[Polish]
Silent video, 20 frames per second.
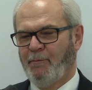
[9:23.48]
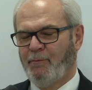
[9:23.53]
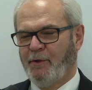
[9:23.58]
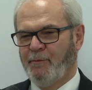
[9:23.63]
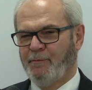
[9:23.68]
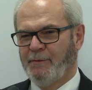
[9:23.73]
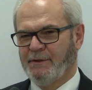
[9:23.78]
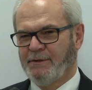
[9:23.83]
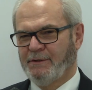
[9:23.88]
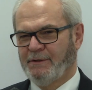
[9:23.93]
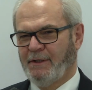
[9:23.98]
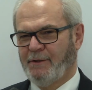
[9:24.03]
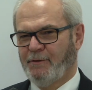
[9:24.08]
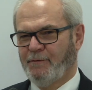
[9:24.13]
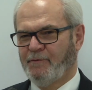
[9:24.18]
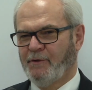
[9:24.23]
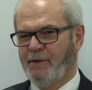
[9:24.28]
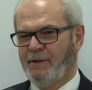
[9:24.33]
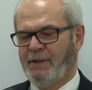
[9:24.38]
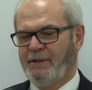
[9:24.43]
pomysł
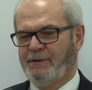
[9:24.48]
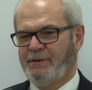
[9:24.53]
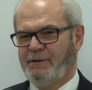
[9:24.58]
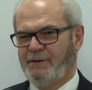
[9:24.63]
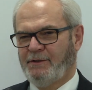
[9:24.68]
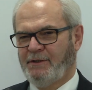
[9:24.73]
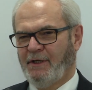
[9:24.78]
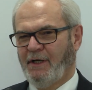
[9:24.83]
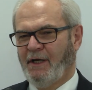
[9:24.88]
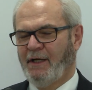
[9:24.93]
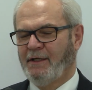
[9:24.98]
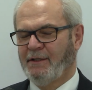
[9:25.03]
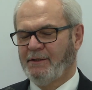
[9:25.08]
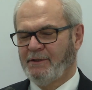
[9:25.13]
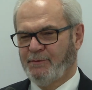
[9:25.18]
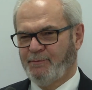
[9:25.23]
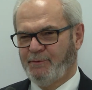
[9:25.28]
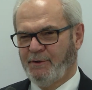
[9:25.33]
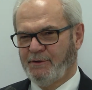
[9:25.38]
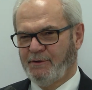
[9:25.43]
zarówno na życie, ale
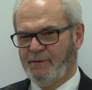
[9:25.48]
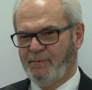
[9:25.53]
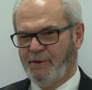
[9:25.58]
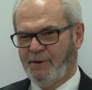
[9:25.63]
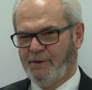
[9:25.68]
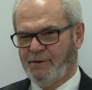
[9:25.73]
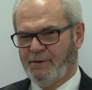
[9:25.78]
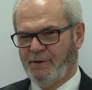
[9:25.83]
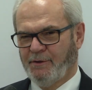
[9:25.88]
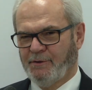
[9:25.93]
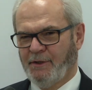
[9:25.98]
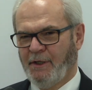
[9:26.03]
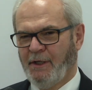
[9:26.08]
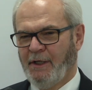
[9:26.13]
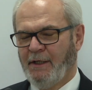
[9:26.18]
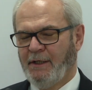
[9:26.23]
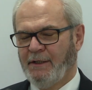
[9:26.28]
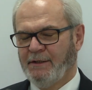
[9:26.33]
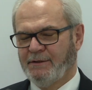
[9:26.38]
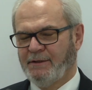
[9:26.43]
też przedsiębiorczość,
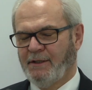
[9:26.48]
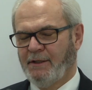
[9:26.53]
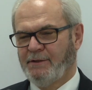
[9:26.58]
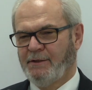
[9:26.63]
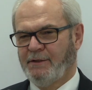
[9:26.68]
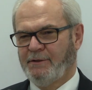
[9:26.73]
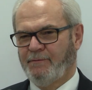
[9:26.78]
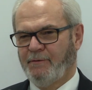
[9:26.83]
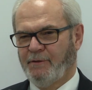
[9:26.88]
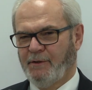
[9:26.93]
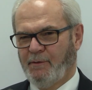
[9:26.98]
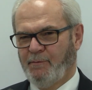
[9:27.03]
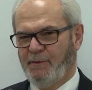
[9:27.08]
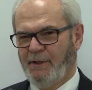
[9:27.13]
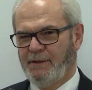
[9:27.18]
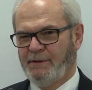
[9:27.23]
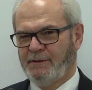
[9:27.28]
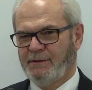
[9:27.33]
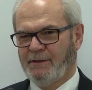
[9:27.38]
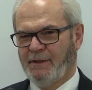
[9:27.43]
znajdzie swoje
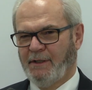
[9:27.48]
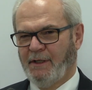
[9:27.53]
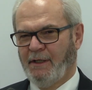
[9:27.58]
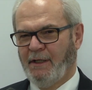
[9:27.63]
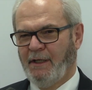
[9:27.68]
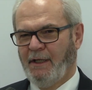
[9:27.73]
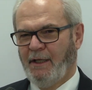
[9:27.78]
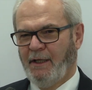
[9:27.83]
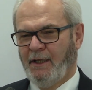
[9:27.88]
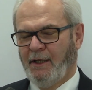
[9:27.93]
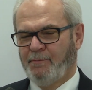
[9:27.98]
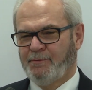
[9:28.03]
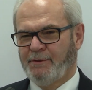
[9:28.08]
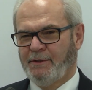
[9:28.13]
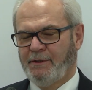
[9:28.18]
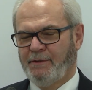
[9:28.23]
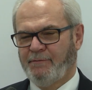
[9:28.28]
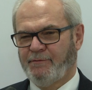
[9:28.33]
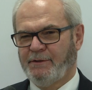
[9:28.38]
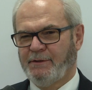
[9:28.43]
miejsce a
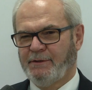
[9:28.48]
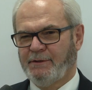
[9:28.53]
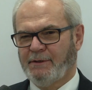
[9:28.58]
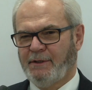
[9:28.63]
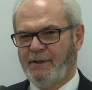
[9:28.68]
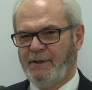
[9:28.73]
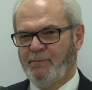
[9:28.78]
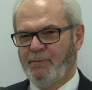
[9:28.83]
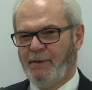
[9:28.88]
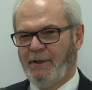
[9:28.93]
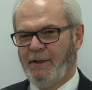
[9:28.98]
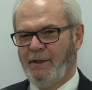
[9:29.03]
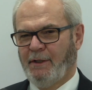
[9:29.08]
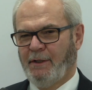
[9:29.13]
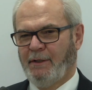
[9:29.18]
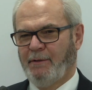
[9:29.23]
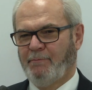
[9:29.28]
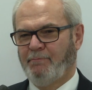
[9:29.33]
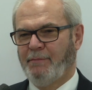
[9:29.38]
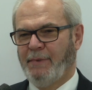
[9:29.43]
przede wszystkim y,
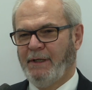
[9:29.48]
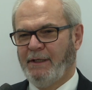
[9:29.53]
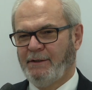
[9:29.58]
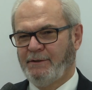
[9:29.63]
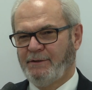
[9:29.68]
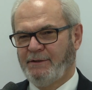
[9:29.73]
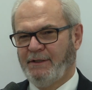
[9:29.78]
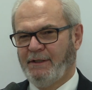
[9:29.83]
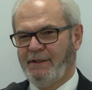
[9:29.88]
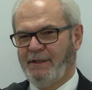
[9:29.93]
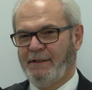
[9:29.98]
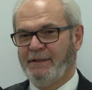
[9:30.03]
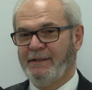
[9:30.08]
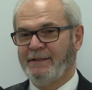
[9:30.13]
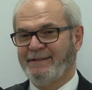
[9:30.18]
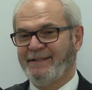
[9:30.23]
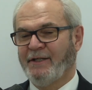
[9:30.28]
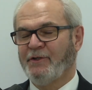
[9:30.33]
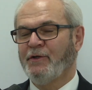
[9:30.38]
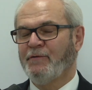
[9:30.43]
będzie
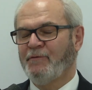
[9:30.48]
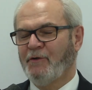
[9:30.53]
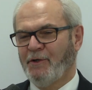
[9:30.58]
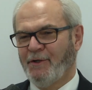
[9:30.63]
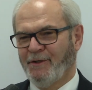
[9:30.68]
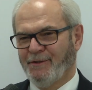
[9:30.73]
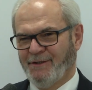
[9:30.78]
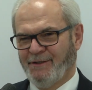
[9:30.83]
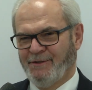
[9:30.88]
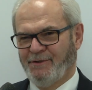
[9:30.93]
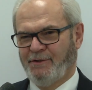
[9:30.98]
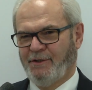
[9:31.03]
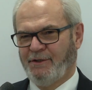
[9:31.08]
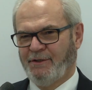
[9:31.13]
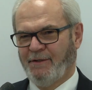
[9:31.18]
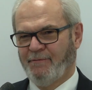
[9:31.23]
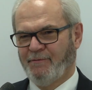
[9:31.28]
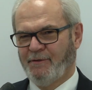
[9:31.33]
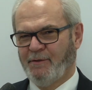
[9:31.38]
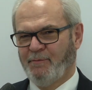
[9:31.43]
zadowolony z
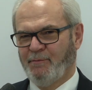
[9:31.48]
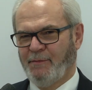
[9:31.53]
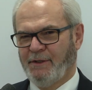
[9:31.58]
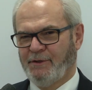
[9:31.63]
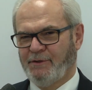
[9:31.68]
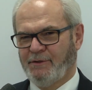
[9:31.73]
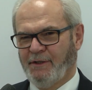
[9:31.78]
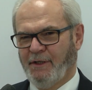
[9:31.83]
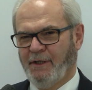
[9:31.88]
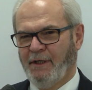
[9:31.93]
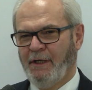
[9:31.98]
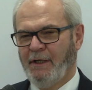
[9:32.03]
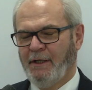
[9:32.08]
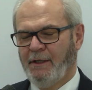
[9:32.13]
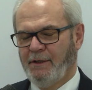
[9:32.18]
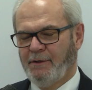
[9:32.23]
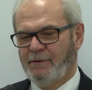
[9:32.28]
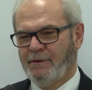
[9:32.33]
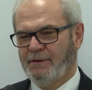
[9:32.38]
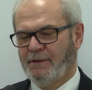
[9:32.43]
życia w tym mieście.
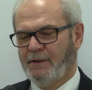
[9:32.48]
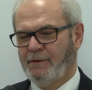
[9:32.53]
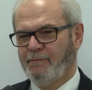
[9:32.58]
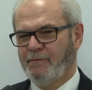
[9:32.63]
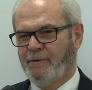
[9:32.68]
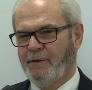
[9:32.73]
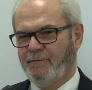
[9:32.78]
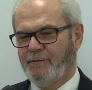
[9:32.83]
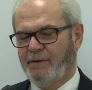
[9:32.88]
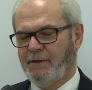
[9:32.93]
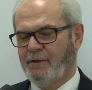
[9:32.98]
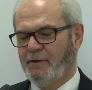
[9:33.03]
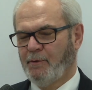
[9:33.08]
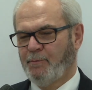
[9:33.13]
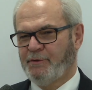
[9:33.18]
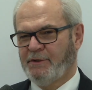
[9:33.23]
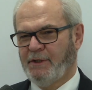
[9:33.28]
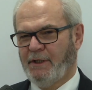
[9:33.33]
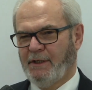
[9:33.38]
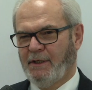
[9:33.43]
I to zarówno w tych
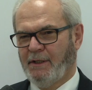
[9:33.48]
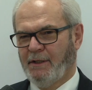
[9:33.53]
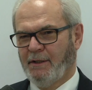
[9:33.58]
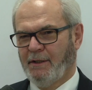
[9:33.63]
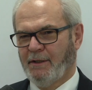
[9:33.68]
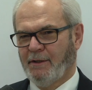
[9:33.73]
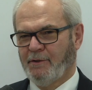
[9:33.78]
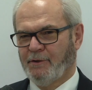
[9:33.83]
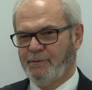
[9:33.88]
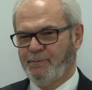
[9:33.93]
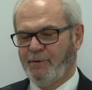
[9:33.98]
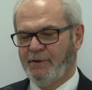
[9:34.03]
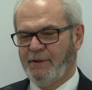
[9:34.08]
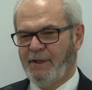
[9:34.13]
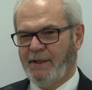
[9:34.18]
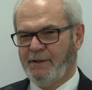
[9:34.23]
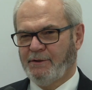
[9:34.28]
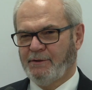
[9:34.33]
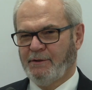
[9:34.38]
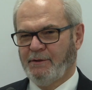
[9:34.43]
obszarach
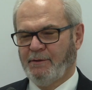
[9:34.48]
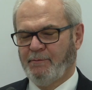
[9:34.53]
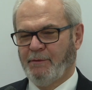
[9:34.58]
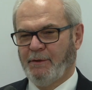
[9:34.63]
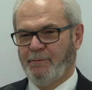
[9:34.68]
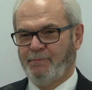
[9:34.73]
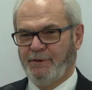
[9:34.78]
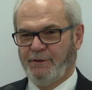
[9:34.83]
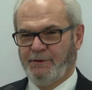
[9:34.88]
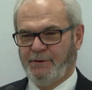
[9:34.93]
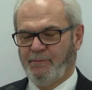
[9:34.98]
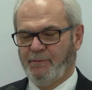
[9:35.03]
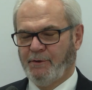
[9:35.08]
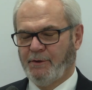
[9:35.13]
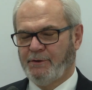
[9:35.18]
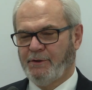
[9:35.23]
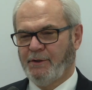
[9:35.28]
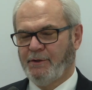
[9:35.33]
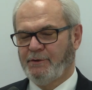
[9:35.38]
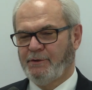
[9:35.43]
gospodarczym,
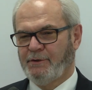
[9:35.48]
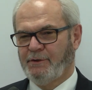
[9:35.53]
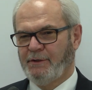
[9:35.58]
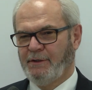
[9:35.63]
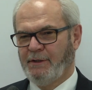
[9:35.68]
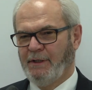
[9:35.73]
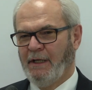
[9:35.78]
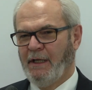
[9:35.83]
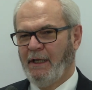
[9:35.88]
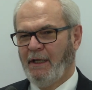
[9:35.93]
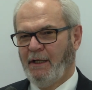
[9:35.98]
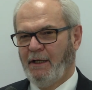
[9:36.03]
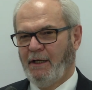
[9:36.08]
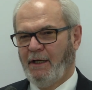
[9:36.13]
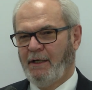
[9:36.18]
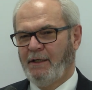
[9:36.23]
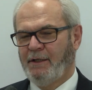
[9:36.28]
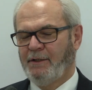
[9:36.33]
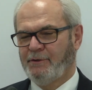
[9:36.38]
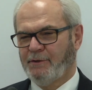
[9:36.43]
przedsiębiorczości,
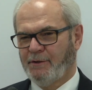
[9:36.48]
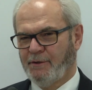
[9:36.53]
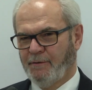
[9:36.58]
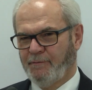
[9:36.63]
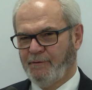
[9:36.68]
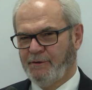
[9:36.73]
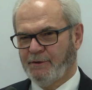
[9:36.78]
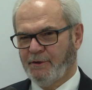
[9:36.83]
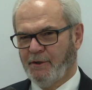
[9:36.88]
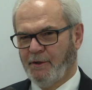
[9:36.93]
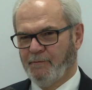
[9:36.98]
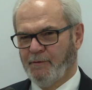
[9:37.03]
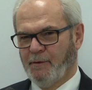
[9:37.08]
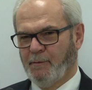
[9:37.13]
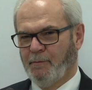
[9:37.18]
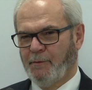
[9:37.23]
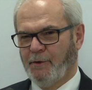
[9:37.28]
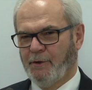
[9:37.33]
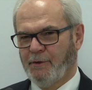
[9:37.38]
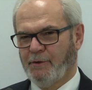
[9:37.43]
ale i
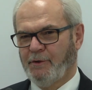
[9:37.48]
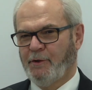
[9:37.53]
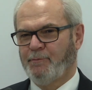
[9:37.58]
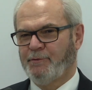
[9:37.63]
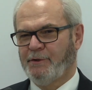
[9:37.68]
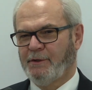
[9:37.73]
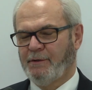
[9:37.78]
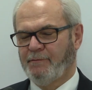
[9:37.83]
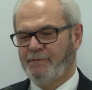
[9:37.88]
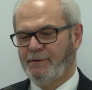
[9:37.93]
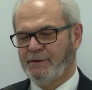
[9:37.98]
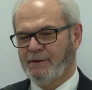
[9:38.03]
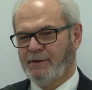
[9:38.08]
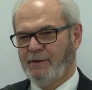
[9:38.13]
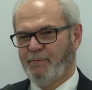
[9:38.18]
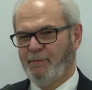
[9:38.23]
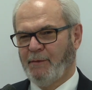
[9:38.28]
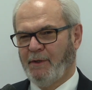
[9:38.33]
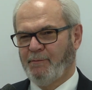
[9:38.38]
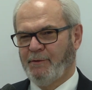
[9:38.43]
środowiskowym, bo to przede
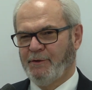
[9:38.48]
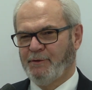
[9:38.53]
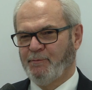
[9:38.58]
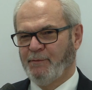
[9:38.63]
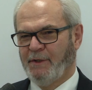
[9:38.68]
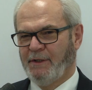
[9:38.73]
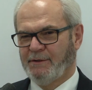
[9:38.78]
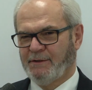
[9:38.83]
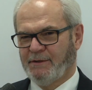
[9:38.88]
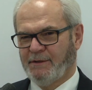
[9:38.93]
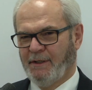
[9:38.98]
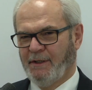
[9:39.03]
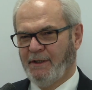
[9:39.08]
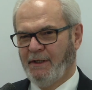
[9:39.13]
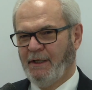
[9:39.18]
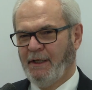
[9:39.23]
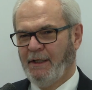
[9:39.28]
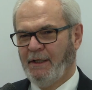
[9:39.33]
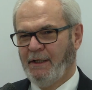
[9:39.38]
wszystkim ma być miejsce,